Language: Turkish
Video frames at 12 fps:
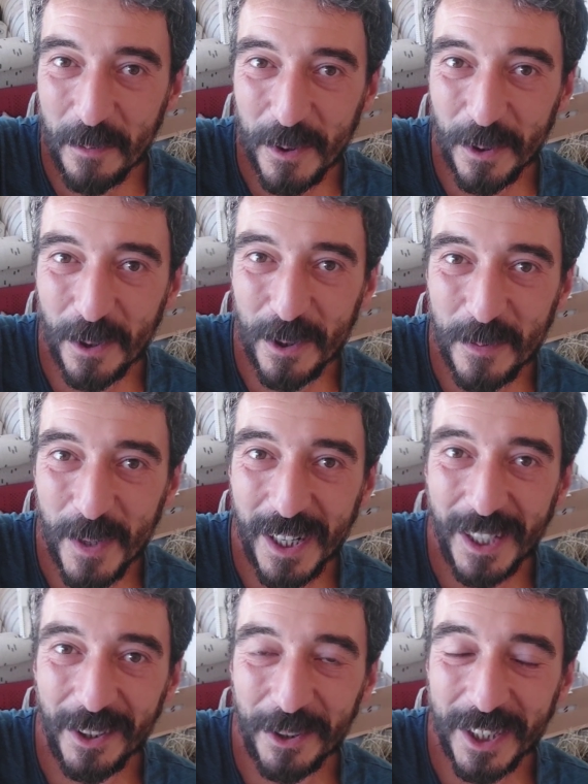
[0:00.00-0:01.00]
olmuştu
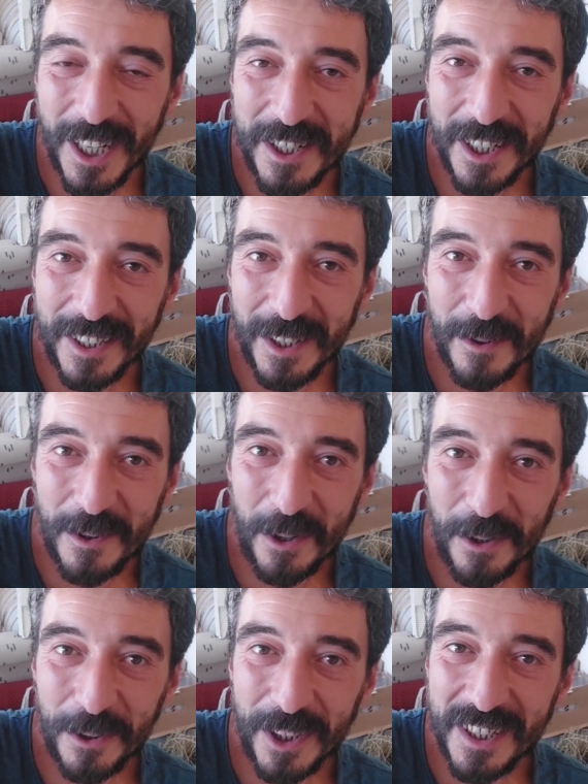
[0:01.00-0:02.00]
görüşmeyeli. O da gerçekten güzel
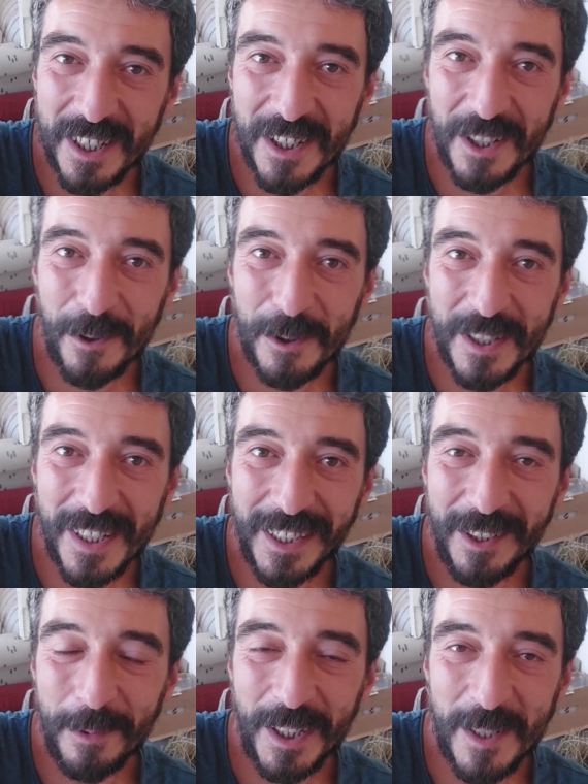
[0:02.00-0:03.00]
oldu. Kısaca da olsa
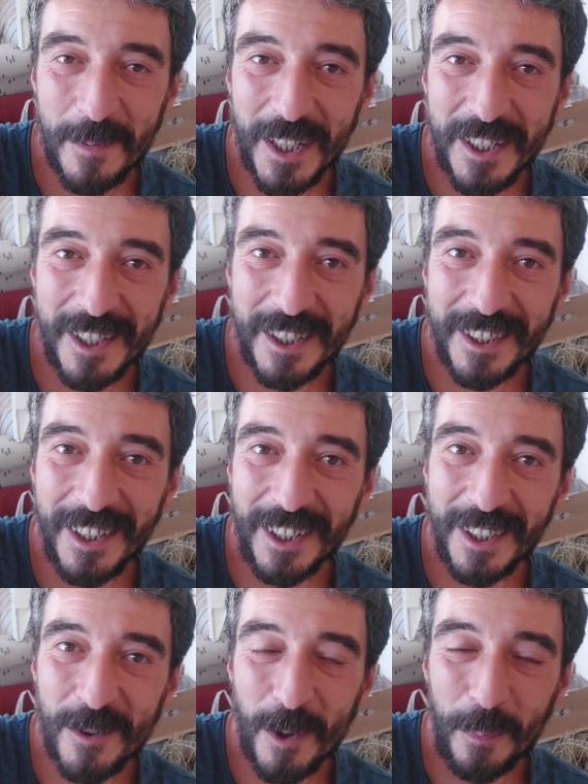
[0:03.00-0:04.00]
hani biraz bir hasret
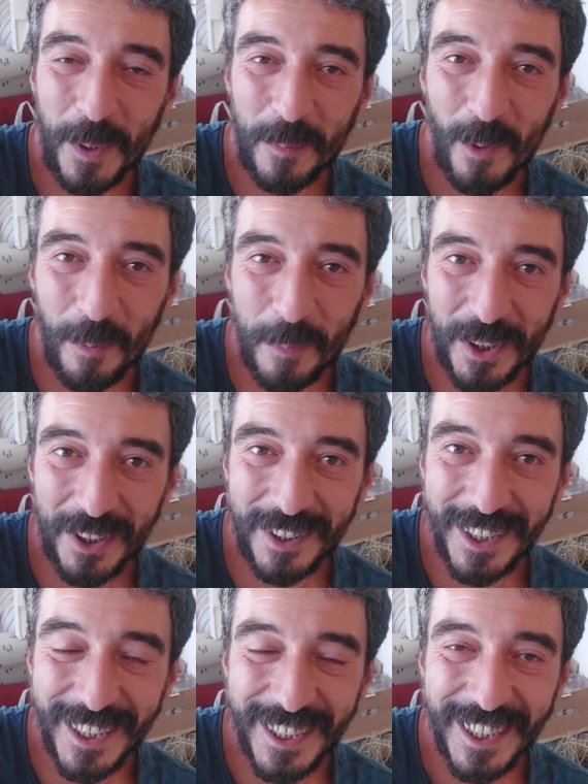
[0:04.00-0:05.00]
giderdik. Sohbet, muhabbet
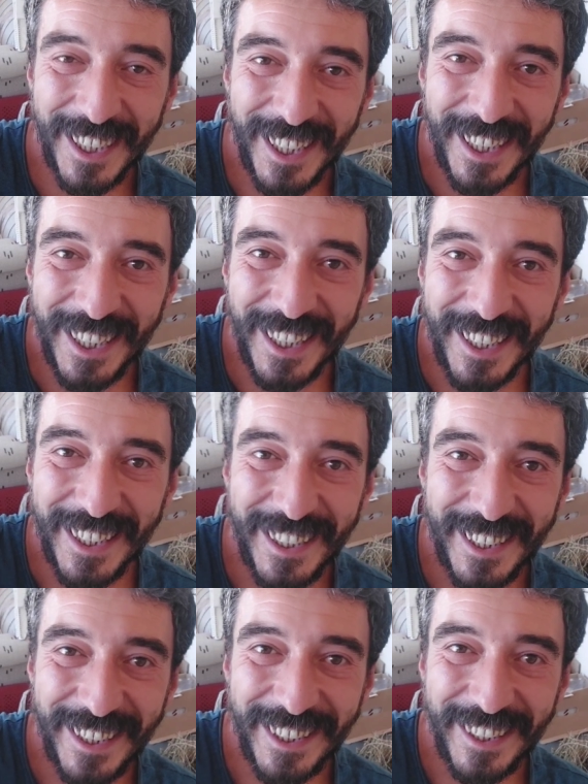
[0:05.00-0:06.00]
ettik. Ee,
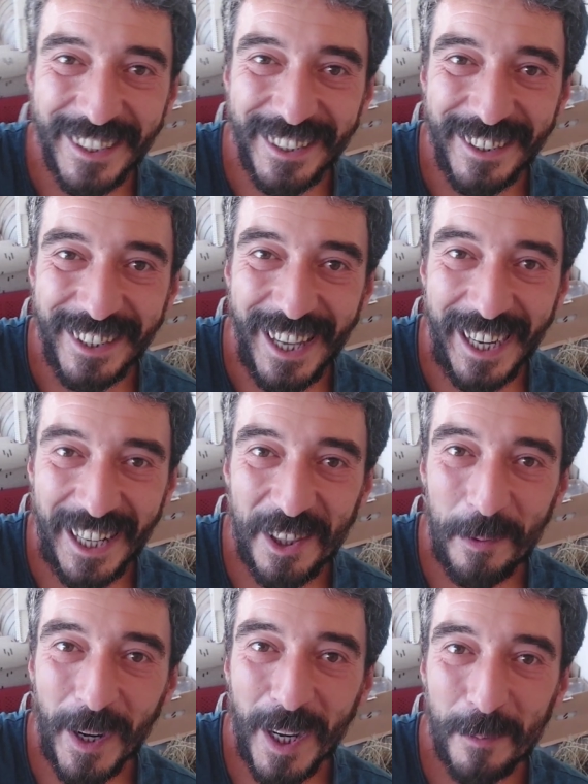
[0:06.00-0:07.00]
Eren
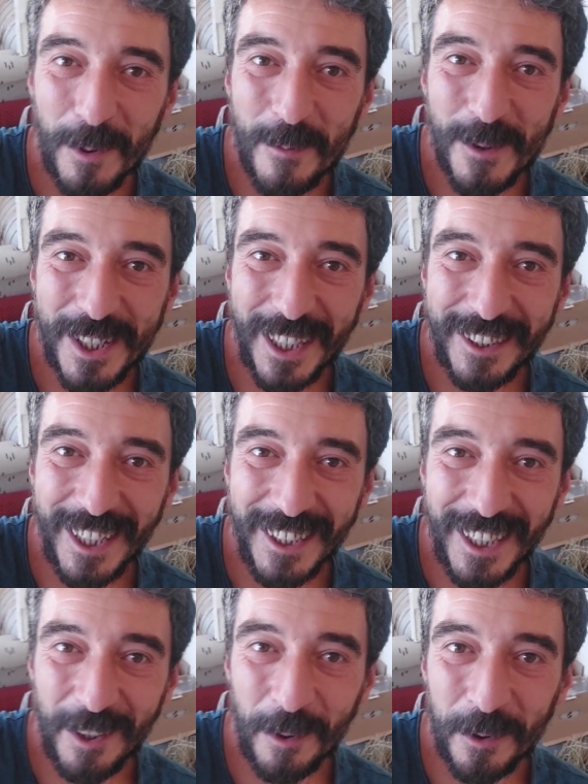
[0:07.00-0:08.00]
de bayağı büyümüş
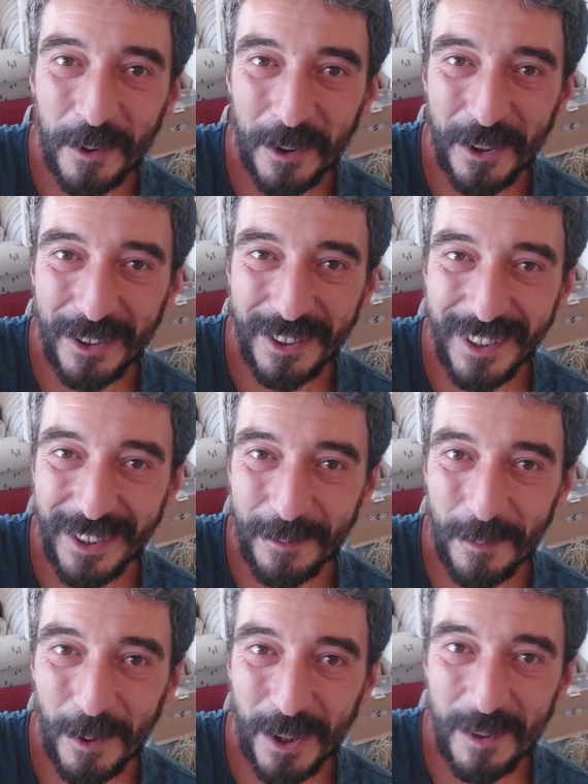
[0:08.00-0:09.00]
zaten. Hani onu
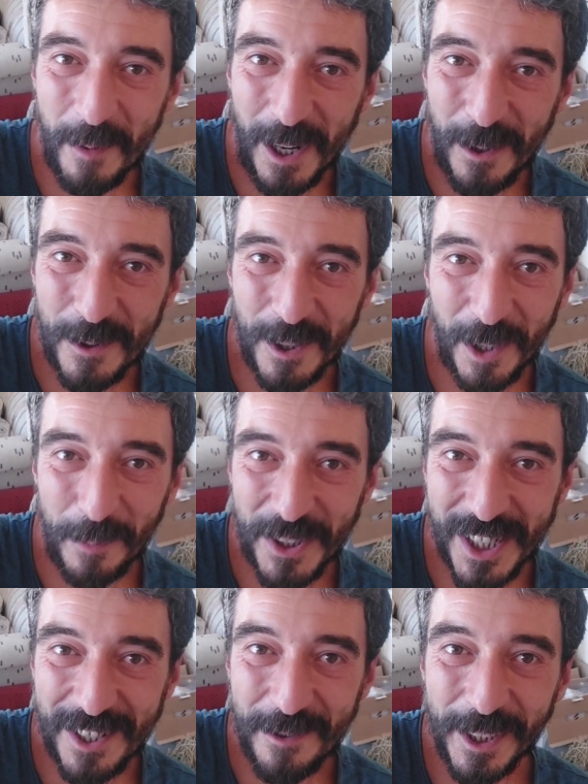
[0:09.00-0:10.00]
e, büyük ihtimalle yüzünü
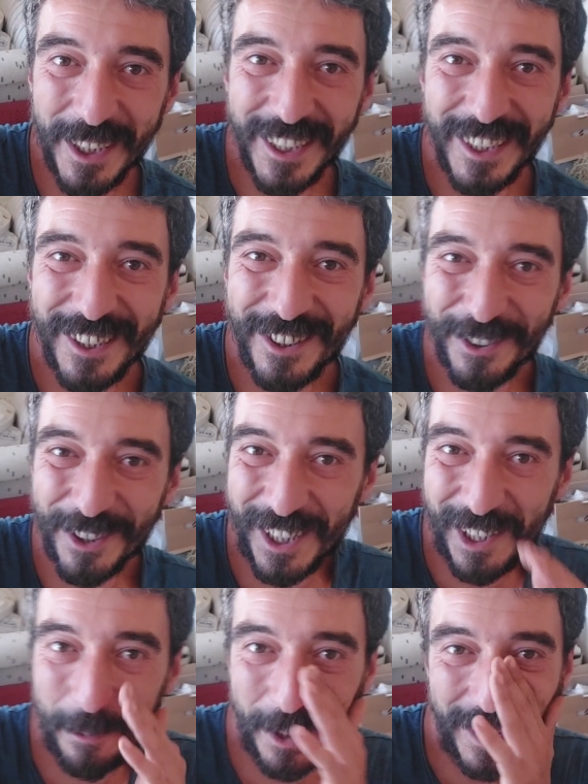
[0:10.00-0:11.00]
kapatacağız ama e, çok
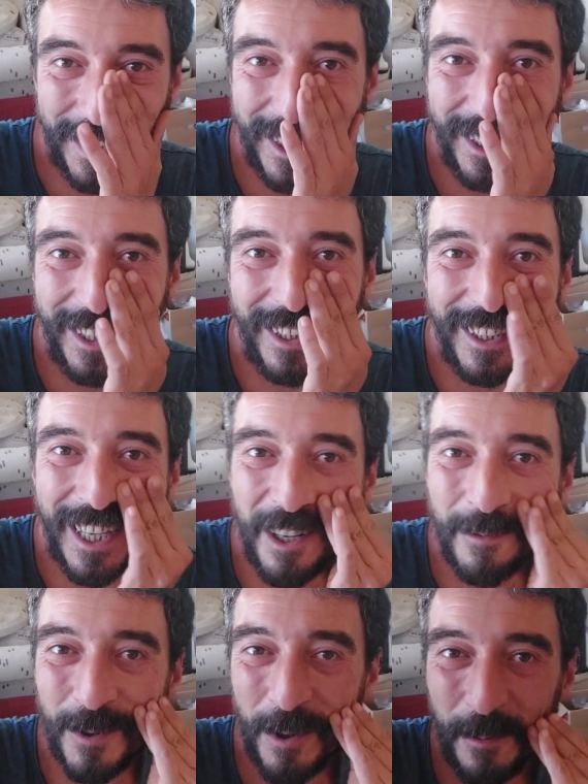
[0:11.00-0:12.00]
tatlı bir e,
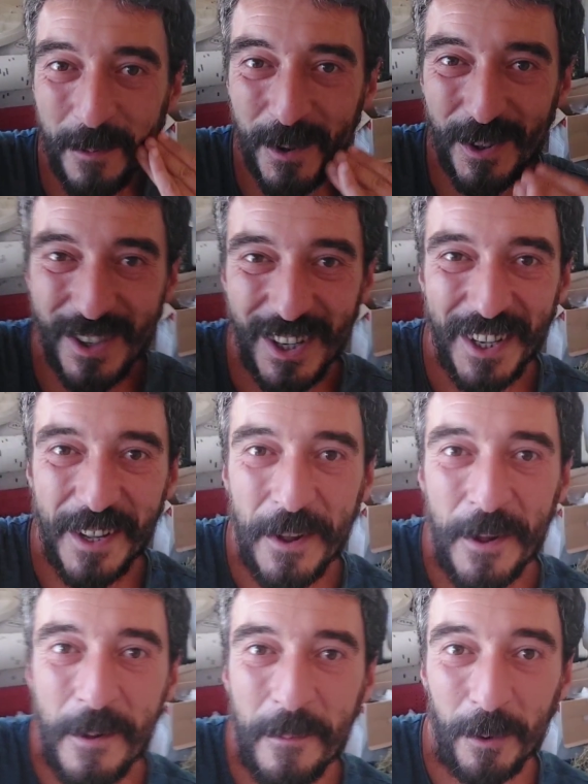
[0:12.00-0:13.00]
yayınımız olmuş.
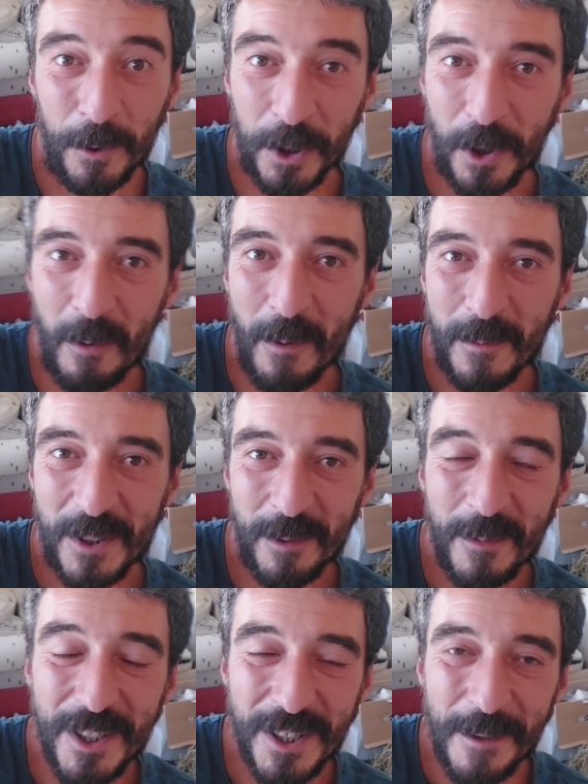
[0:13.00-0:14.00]
Onu da
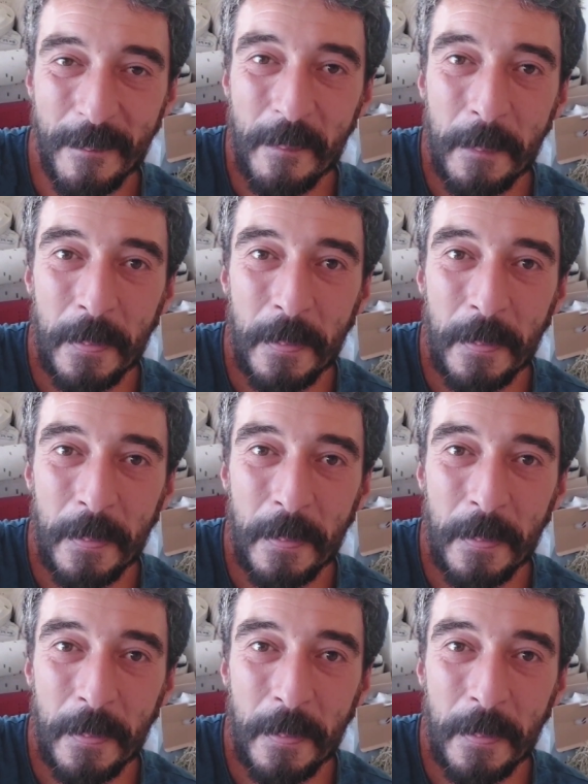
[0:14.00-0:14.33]
görmemiştim hiç.